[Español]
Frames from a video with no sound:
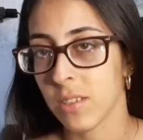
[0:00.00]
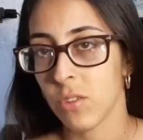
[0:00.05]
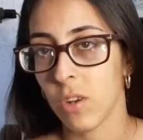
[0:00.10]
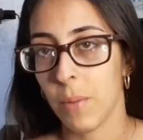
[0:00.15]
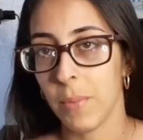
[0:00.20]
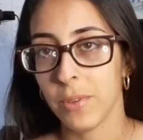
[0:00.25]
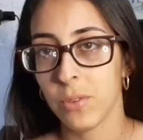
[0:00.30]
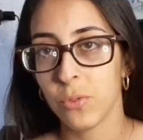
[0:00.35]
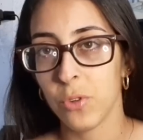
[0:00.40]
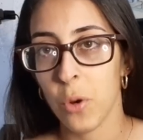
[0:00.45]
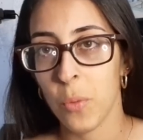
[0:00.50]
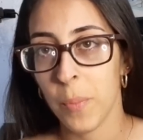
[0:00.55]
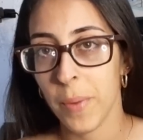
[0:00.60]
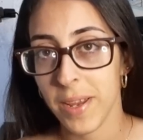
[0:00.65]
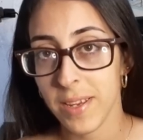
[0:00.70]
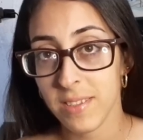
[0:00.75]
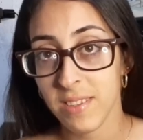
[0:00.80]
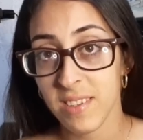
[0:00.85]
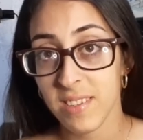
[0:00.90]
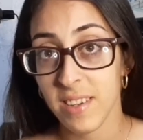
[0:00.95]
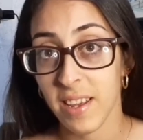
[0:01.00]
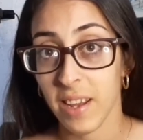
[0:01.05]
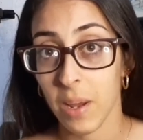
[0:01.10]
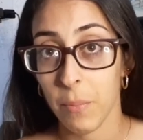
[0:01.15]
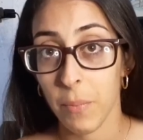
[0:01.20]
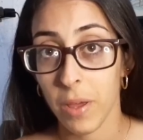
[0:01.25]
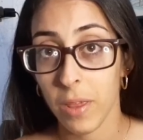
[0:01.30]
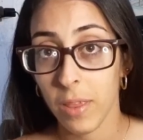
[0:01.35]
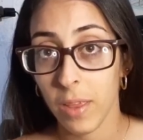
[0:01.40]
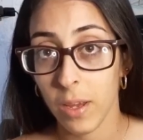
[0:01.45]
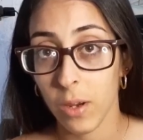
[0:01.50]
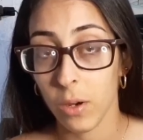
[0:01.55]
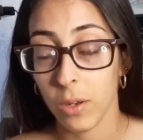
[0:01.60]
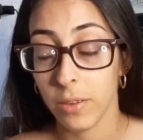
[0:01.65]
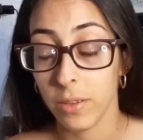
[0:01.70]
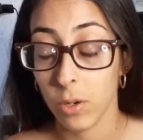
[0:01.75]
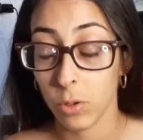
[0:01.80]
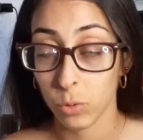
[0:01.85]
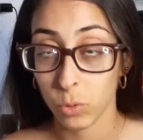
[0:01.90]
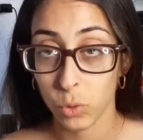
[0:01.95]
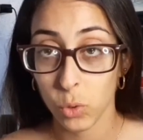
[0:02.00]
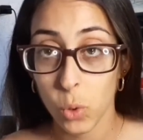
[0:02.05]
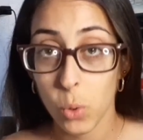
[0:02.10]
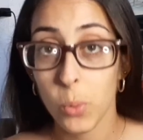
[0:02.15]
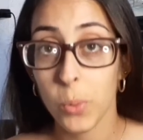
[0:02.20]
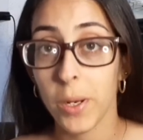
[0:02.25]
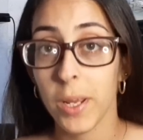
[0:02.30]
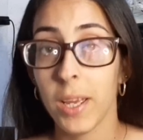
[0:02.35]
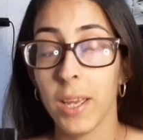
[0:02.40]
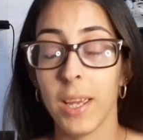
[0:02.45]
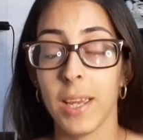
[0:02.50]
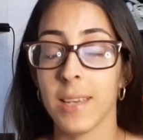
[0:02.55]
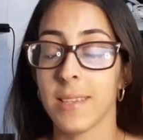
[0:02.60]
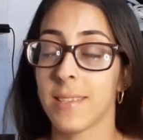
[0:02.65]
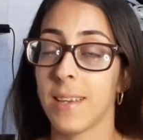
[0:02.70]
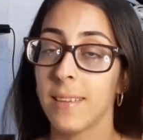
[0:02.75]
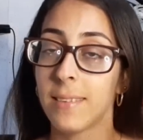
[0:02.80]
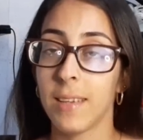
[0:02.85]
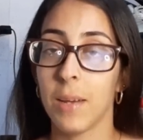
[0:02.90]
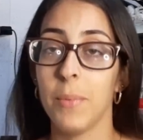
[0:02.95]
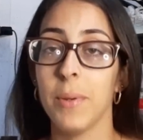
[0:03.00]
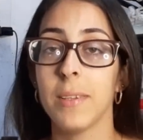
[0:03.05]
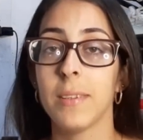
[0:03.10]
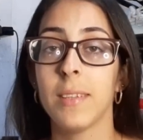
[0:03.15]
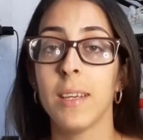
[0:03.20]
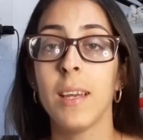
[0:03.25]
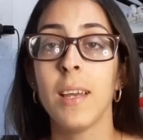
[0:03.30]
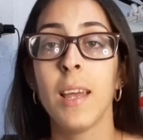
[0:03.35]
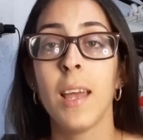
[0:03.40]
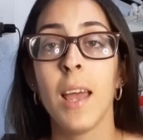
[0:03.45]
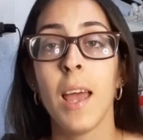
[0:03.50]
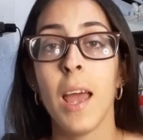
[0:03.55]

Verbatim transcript: solamente unos meses, en el mes de, octubre exactamente,